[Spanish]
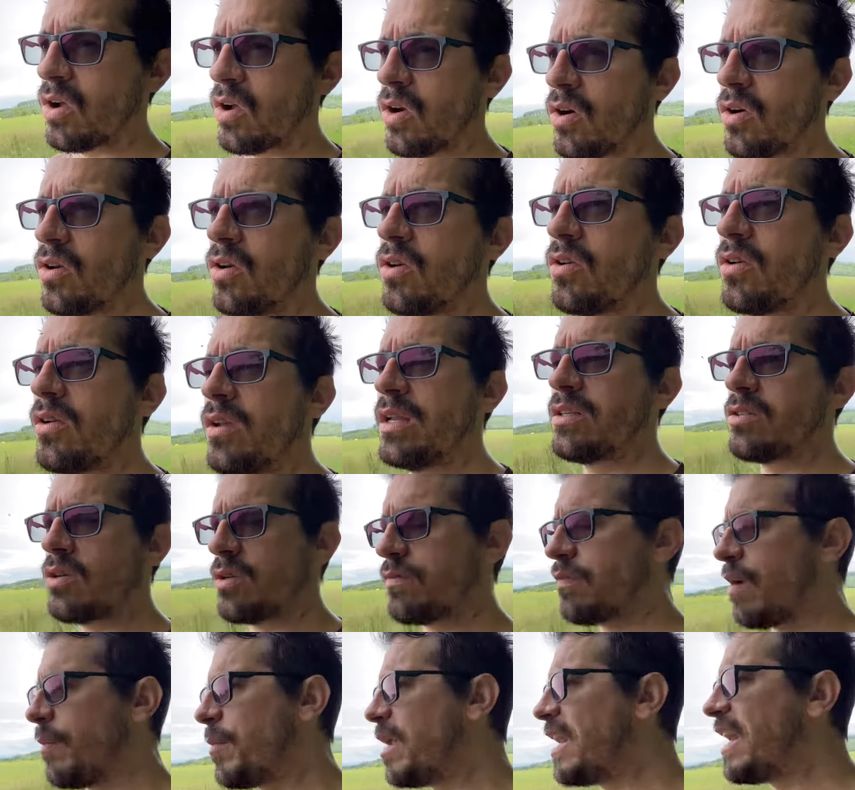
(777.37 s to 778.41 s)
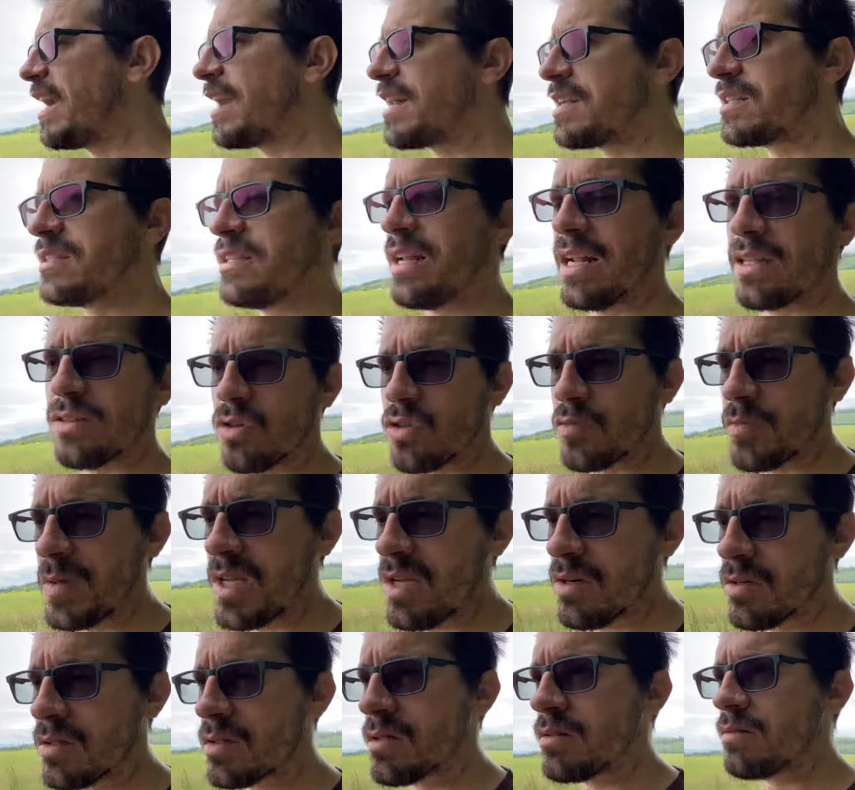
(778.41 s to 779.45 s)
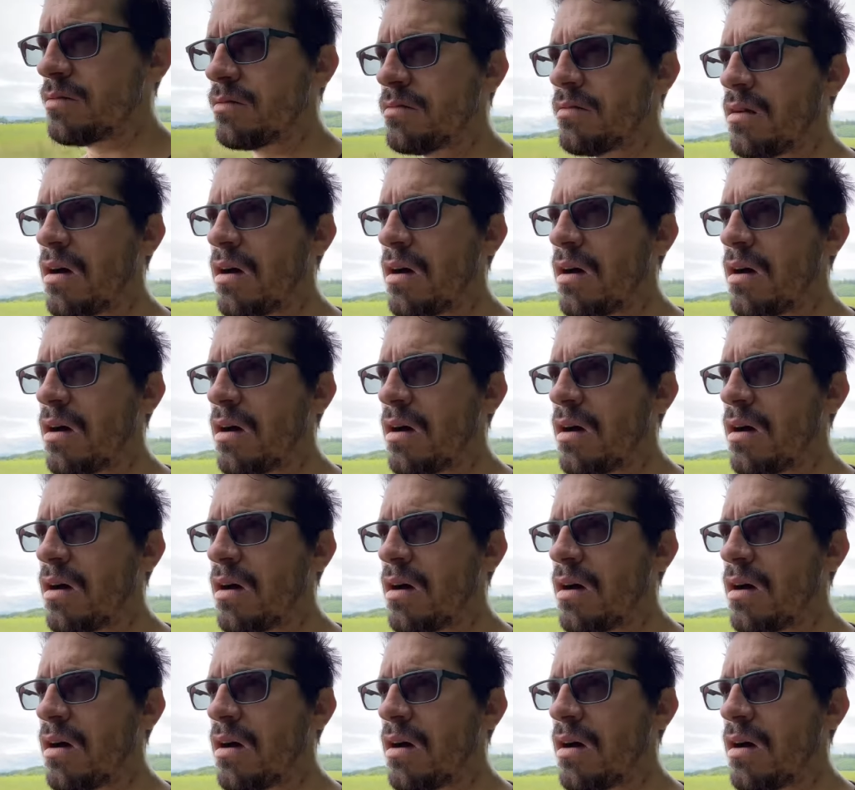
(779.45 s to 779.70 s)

con esos familiares directos míos.